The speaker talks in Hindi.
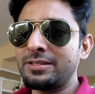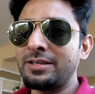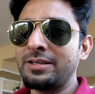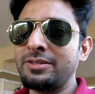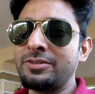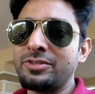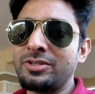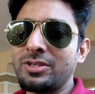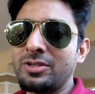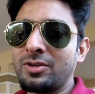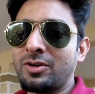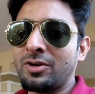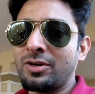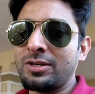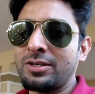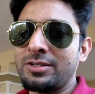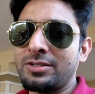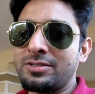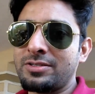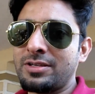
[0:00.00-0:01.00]
engine
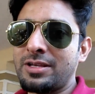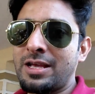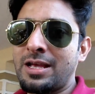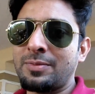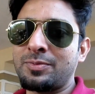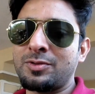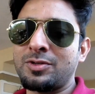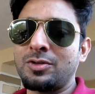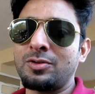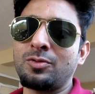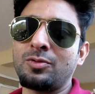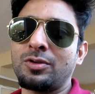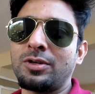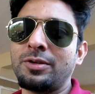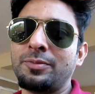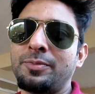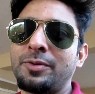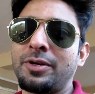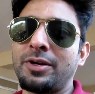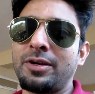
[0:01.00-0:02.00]
oil is absolutely
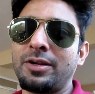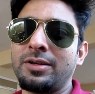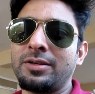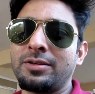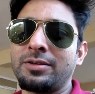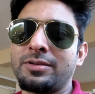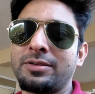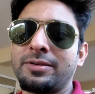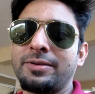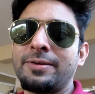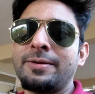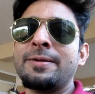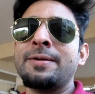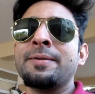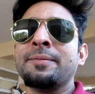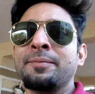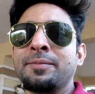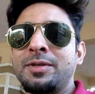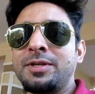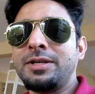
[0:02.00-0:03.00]
brilliant
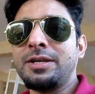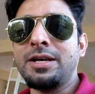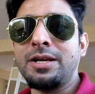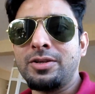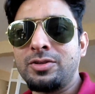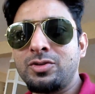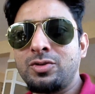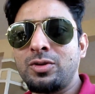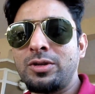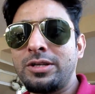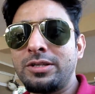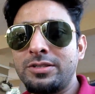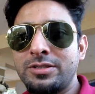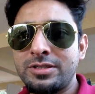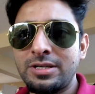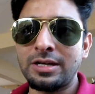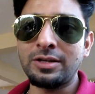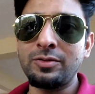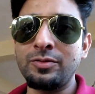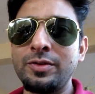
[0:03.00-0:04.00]
ठीक है सो लेट्स
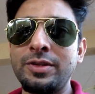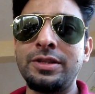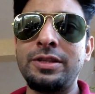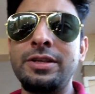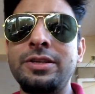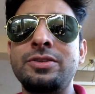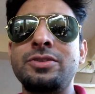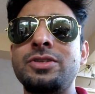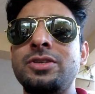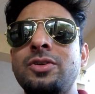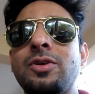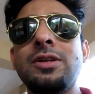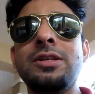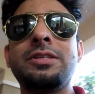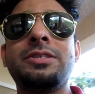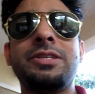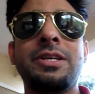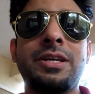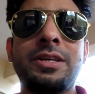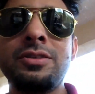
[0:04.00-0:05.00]
स्टार्ट विद द इंजन ऑयल
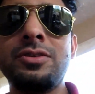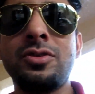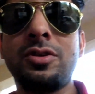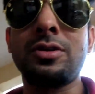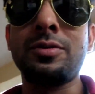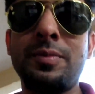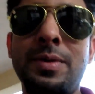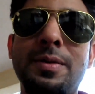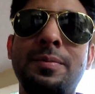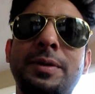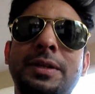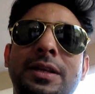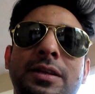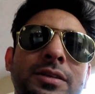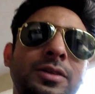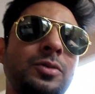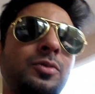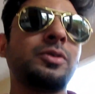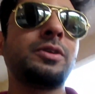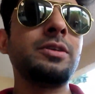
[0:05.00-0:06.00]
चेंज और मैं बताता
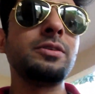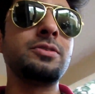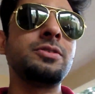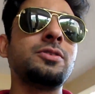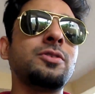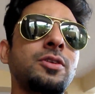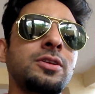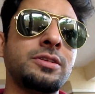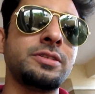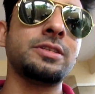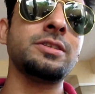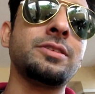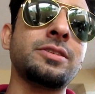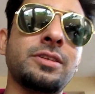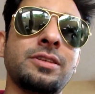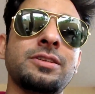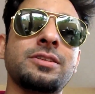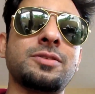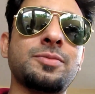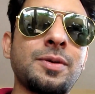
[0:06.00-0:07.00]
हूँ कि इंजन ऑयल चेंज
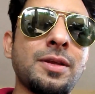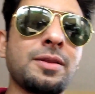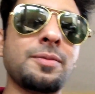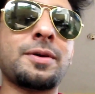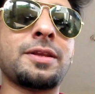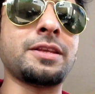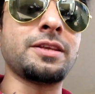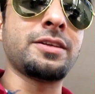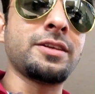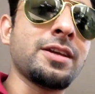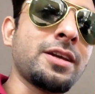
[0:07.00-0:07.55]
करने से पहले मैंने क्या